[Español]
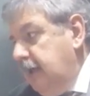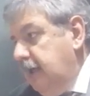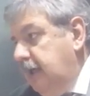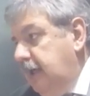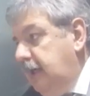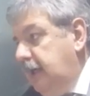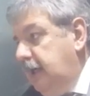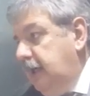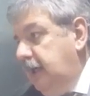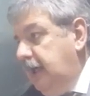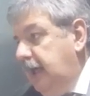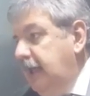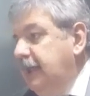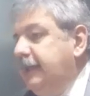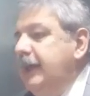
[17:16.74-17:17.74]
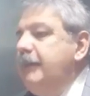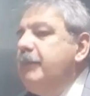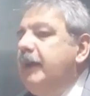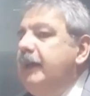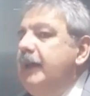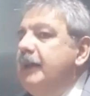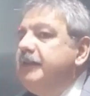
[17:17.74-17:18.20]
eh, el
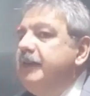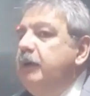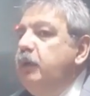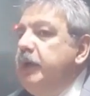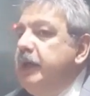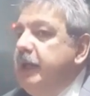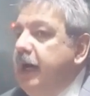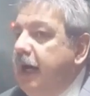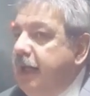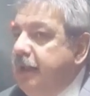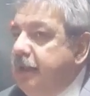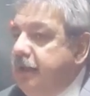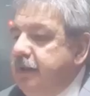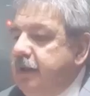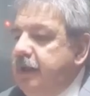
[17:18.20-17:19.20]
tema de la seguridad,